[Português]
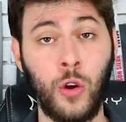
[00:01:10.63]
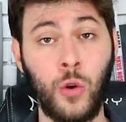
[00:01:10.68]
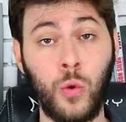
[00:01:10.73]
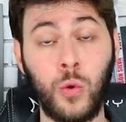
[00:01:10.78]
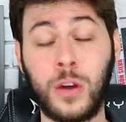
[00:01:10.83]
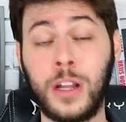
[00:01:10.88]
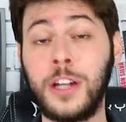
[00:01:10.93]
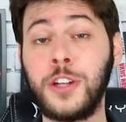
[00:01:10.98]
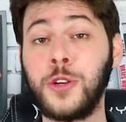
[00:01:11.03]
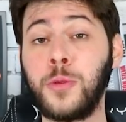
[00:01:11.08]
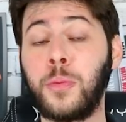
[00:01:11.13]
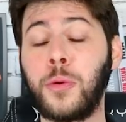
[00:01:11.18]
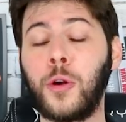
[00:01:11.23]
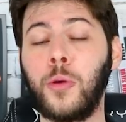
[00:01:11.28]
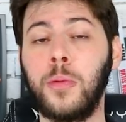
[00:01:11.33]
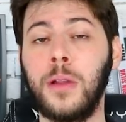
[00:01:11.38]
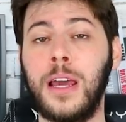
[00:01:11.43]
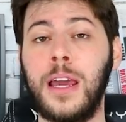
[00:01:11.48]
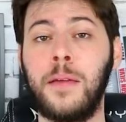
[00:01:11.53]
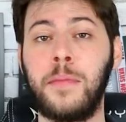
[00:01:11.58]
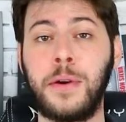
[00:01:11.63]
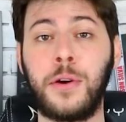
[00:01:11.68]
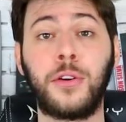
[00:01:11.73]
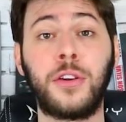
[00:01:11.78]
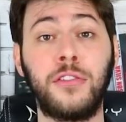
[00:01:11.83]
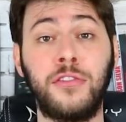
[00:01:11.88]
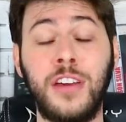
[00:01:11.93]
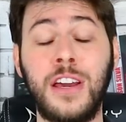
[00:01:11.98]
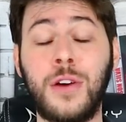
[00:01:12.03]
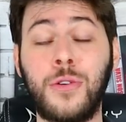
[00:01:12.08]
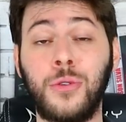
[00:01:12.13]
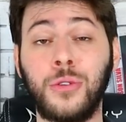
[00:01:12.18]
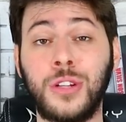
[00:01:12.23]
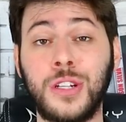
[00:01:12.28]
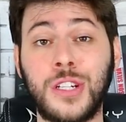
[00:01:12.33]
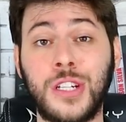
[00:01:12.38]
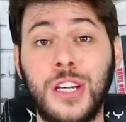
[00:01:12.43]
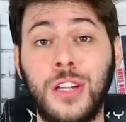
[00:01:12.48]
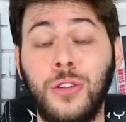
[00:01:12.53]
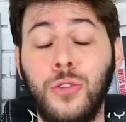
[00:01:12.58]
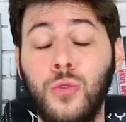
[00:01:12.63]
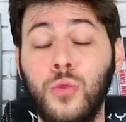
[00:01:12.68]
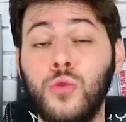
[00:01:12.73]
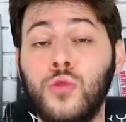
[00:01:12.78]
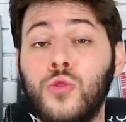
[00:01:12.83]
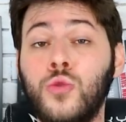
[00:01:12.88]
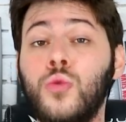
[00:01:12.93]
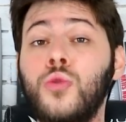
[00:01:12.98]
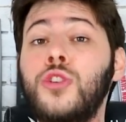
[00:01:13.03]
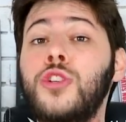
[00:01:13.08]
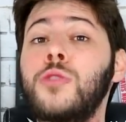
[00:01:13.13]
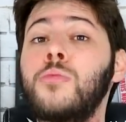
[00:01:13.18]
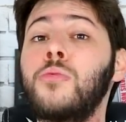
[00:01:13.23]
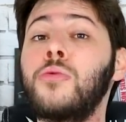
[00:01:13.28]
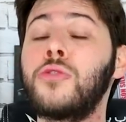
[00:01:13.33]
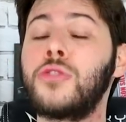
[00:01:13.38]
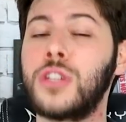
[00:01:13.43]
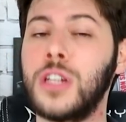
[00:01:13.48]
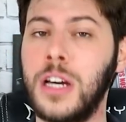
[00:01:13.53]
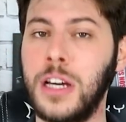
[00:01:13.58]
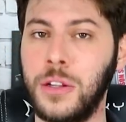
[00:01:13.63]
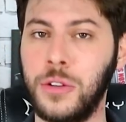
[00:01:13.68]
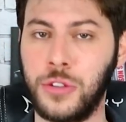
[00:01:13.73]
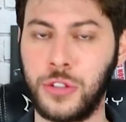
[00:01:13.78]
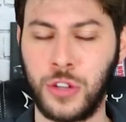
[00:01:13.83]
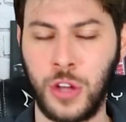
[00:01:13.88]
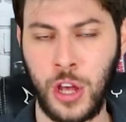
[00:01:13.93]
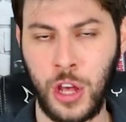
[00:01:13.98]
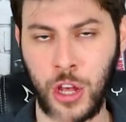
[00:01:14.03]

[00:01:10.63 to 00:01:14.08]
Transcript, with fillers: o grande problema é o que vem acontecendo nos últimos anos.